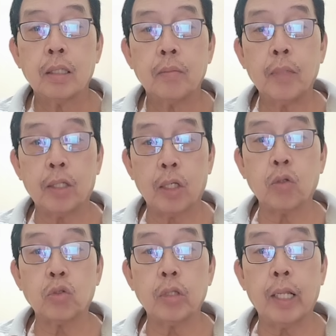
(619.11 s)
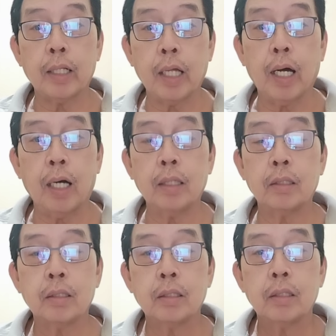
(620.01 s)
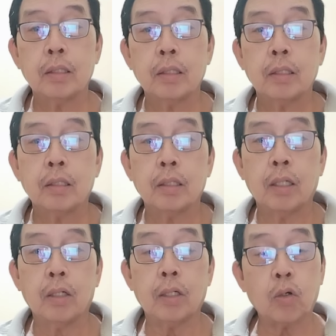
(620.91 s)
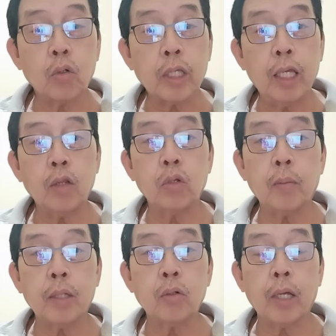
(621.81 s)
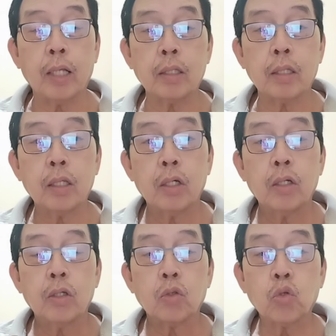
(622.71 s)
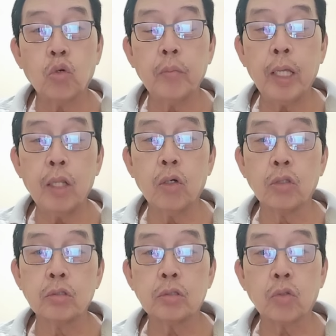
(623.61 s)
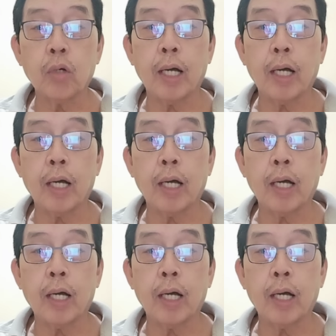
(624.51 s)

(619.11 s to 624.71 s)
Metriko tonelada ha. oh, kung kilo naman ho yan, 2,200,000